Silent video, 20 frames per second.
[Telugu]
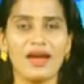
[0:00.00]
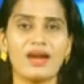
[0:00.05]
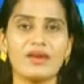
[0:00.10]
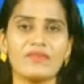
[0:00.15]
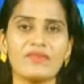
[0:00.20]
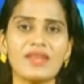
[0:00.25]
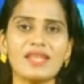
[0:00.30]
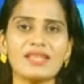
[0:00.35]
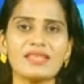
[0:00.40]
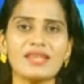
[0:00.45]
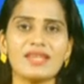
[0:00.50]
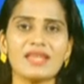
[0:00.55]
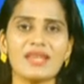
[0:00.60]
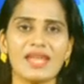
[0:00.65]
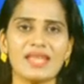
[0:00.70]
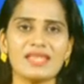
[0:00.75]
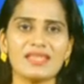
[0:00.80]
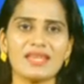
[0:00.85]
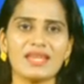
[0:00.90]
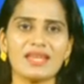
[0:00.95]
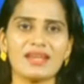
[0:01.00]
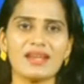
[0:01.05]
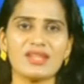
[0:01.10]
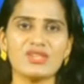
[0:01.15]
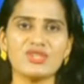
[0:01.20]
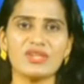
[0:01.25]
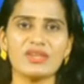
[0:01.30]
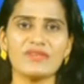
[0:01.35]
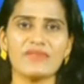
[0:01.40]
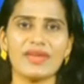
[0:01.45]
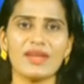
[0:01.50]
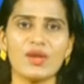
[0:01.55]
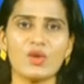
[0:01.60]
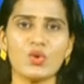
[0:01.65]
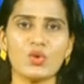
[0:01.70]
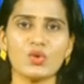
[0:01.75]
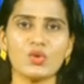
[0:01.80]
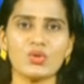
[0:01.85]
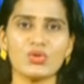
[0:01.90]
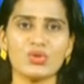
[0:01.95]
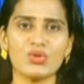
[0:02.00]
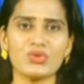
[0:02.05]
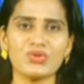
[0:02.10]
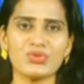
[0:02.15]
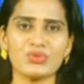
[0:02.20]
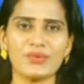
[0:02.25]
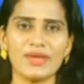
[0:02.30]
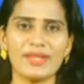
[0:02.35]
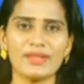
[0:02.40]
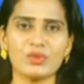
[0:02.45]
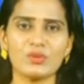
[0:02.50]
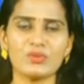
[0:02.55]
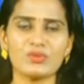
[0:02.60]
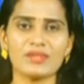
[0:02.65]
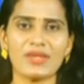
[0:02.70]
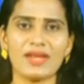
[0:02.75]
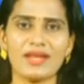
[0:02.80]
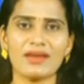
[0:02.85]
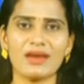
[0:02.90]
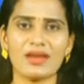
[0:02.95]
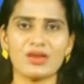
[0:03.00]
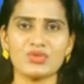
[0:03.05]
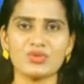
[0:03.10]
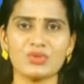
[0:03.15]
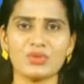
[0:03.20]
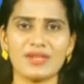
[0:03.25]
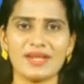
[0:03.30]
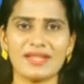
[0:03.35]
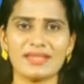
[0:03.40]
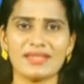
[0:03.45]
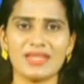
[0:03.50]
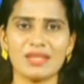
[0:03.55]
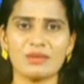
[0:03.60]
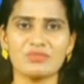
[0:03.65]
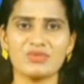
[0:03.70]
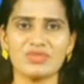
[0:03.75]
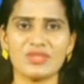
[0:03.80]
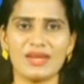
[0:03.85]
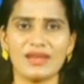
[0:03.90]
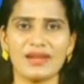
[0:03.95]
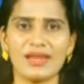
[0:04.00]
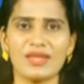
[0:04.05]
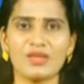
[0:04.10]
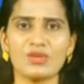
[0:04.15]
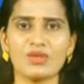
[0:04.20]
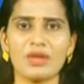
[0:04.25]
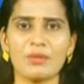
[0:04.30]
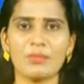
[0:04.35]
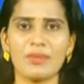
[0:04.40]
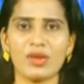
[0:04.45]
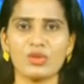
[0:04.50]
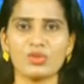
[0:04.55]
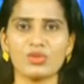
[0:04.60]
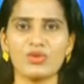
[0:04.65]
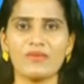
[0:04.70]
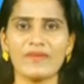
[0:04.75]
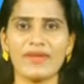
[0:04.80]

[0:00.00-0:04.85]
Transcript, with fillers: అవినీతిని కేంద్రీకరించి వేల కోట్లు దోచుకునేందుకు శ్రీకారం చుట్టిన సీఎం జగన్ ఇసుక పేరుతో